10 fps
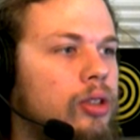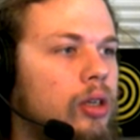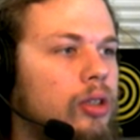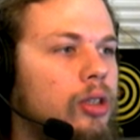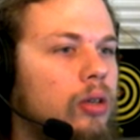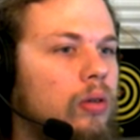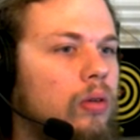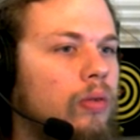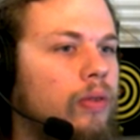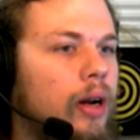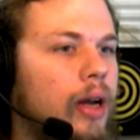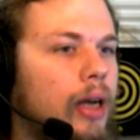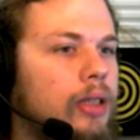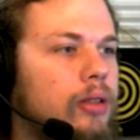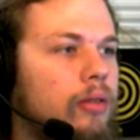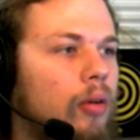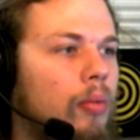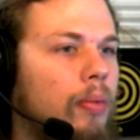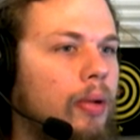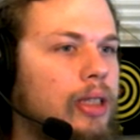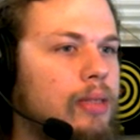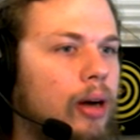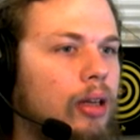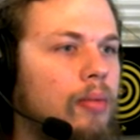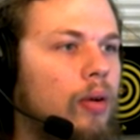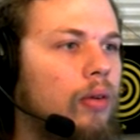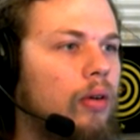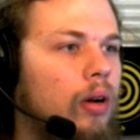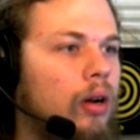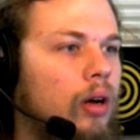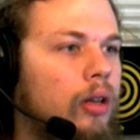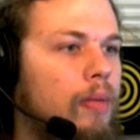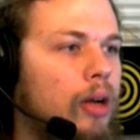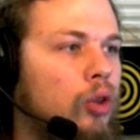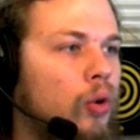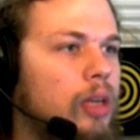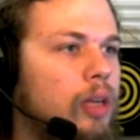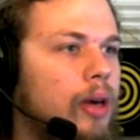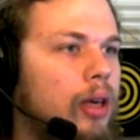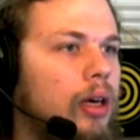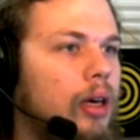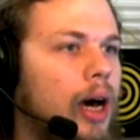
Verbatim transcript: Tira, tira o X. Bota essa Magnum na mão. Tem uma 12 também aqui.